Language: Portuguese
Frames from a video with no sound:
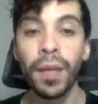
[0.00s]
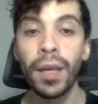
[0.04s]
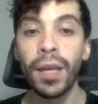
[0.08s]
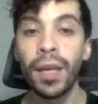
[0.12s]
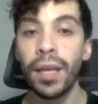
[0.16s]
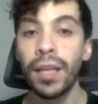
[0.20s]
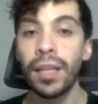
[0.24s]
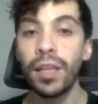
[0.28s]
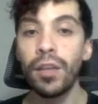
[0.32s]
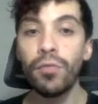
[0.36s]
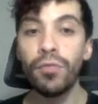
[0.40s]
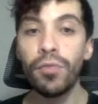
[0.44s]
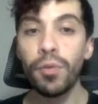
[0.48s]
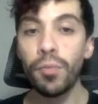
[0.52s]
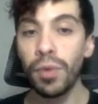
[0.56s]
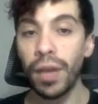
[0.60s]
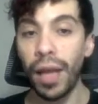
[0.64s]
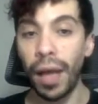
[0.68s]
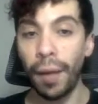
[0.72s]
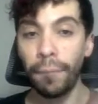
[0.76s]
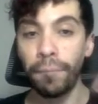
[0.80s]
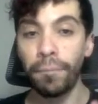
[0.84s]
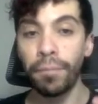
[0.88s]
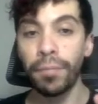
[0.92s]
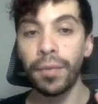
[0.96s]
Então vamos
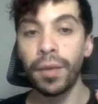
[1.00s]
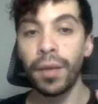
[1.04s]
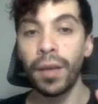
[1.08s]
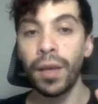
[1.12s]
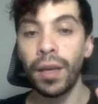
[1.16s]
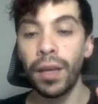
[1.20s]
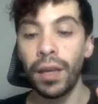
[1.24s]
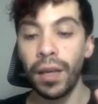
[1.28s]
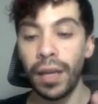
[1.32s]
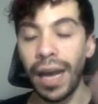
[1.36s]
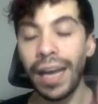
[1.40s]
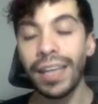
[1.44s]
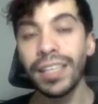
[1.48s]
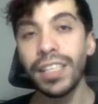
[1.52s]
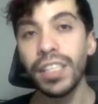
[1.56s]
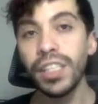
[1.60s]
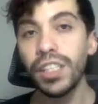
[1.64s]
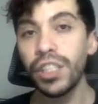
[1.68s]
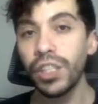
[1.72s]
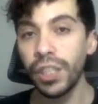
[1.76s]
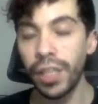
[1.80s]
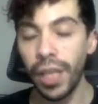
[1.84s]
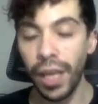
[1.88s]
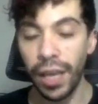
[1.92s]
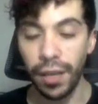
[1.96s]
lá. A
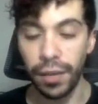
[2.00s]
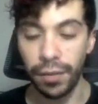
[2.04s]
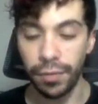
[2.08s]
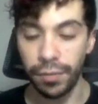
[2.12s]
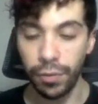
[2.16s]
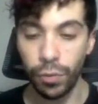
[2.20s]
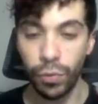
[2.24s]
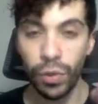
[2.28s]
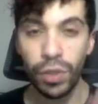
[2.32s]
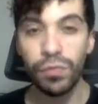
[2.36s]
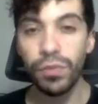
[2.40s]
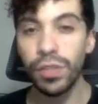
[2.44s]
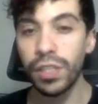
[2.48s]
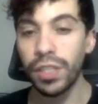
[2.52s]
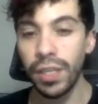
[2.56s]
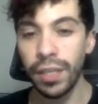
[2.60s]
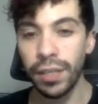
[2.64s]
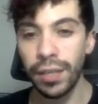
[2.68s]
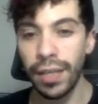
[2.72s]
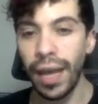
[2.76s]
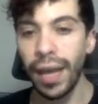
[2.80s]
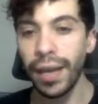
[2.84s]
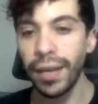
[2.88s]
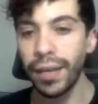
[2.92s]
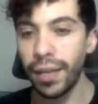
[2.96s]
gente tem, quando você
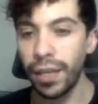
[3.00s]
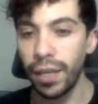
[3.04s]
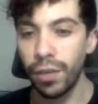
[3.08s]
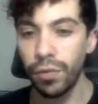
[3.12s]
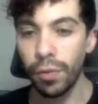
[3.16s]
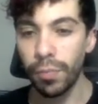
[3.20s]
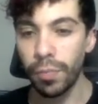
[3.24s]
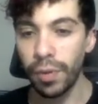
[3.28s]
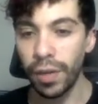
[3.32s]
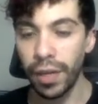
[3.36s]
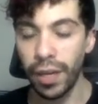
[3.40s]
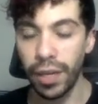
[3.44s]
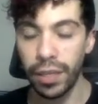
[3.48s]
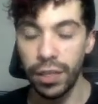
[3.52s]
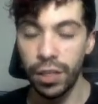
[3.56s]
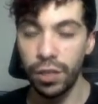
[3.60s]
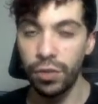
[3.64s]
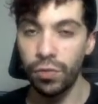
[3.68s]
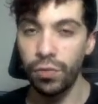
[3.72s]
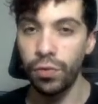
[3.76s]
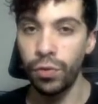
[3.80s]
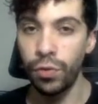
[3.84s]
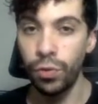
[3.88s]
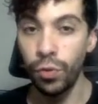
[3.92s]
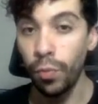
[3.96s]
está aqui no
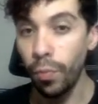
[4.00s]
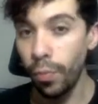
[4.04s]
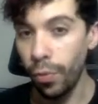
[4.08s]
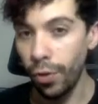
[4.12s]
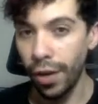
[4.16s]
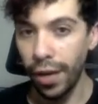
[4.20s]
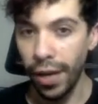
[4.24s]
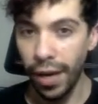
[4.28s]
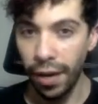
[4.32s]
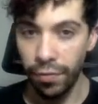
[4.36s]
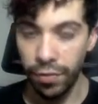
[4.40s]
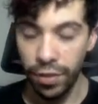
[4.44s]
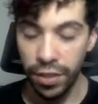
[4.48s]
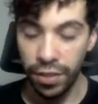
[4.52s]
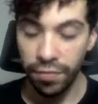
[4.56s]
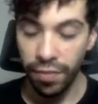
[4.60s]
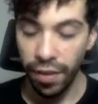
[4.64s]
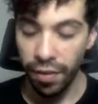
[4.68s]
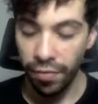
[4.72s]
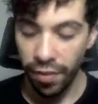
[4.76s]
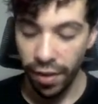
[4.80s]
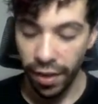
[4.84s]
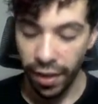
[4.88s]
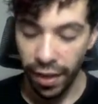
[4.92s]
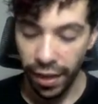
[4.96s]
aplicativo, no Polar, você
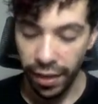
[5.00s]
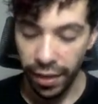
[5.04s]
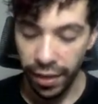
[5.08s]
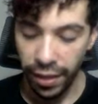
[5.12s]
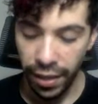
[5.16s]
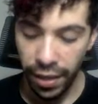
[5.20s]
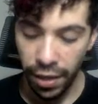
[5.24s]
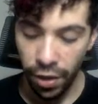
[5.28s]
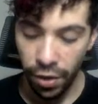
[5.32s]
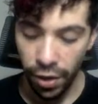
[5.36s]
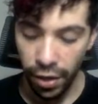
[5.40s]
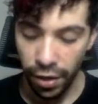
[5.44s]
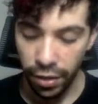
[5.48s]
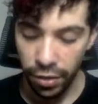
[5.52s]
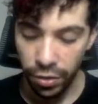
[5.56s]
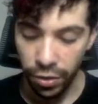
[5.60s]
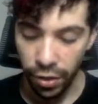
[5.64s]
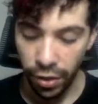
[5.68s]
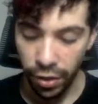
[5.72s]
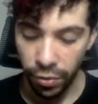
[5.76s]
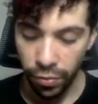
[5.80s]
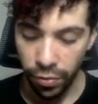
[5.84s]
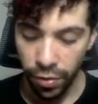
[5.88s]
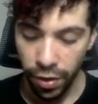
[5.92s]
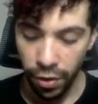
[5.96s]
vai ver que aqui, olha só,
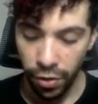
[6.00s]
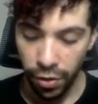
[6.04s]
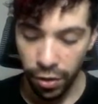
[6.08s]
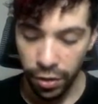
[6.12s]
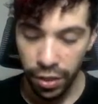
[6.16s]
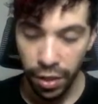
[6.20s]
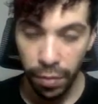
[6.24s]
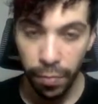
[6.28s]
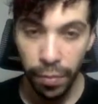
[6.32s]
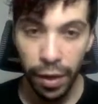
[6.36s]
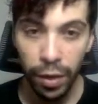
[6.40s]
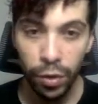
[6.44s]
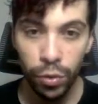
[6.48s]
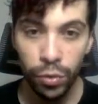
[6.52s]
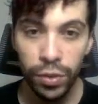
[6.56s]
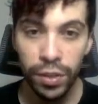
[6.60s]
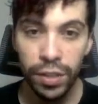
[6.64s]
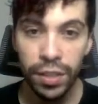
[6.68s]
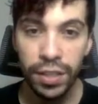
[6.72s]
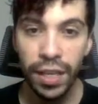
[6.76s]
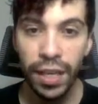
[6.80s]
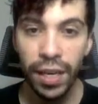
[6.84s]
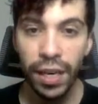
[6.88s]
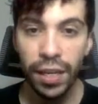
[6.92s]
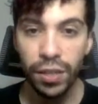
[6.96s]
tem um negócio chamado
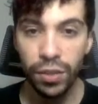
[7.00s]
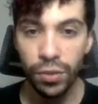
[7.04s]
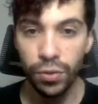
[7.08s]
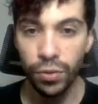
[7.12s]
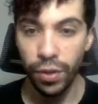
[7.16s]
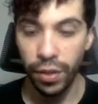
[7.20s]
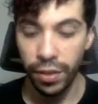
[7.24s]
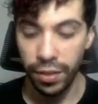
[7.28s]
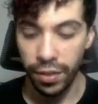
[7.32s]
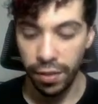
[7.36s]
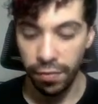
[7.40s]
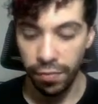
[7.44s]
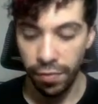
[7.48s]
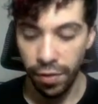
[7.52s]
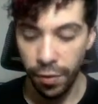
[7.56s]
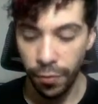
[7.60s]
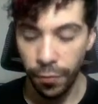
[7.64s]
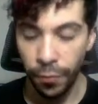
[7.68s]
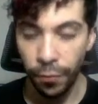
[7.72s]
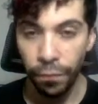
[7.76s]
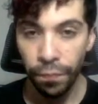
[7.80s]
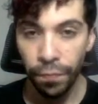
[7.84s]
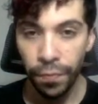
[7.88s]
seleções, tá vendo?